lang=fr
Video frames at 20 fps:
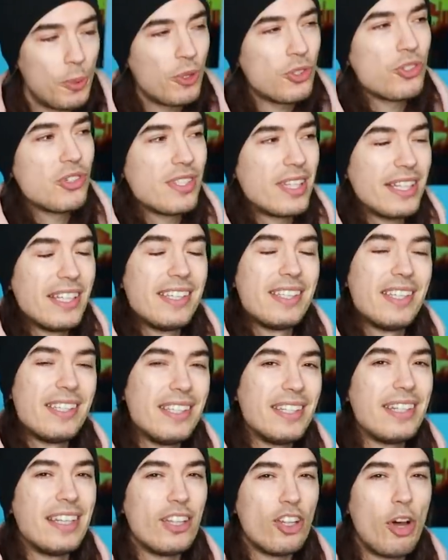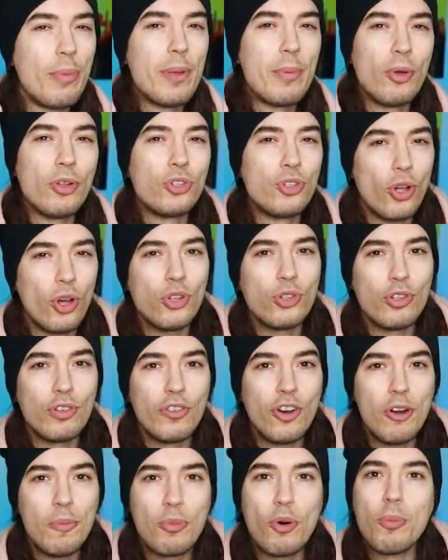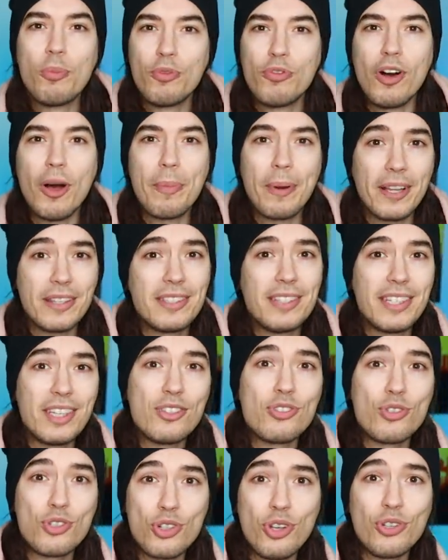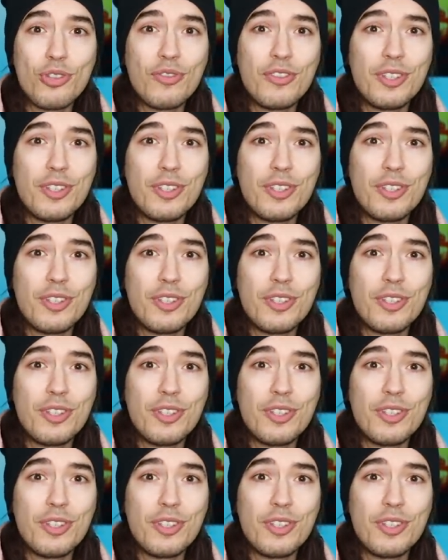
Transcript: pense que ça nécessite énormément d'heures de vol pour pouvoir pratiquer ce genre de